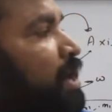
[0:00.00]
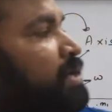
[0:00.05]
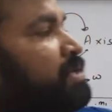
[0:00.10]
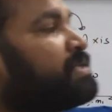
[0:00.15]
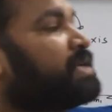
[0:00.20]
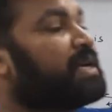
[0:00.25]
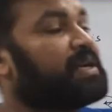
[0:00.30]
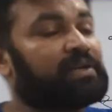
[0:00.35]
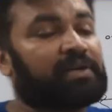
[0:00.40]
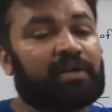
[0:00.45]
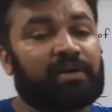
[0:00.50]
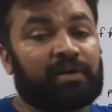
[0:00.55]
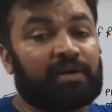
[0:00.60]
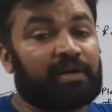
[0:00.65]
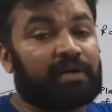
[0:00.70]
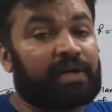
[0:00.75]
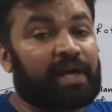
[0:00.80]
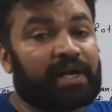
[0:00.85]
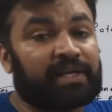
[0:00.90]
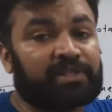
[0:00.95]
सेंटर
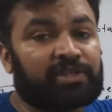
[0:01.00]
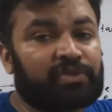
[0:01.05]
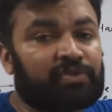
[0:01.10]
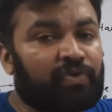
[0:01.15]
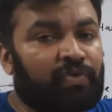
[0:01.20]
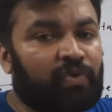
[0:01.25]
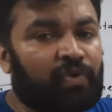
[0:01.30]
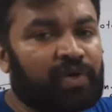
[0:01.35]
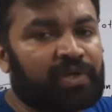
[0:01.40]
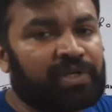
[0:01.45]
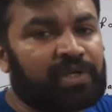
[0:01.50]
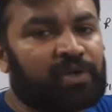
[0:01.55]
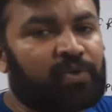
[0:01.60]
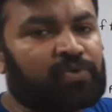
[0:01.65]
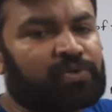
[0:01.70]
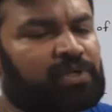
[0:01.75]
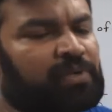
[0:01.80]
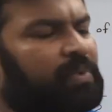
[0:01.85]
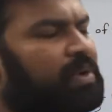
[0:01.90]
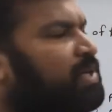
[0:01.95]
एक्सेस और रोटेशन है
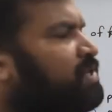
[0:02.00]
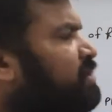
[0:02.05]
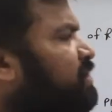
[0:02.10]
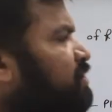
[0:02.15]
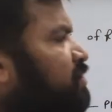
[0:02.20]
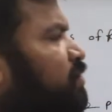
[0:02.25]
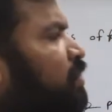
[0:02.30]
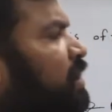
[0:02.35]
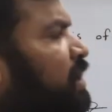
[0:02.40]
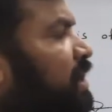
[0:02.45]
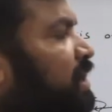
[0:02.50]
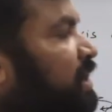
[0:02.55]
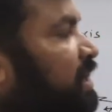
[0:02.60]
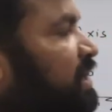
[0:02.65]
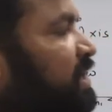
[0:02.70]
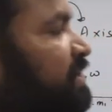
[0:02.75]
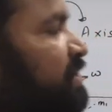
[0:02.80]
उससे मैं डिस्टेंस को अलग अलग ले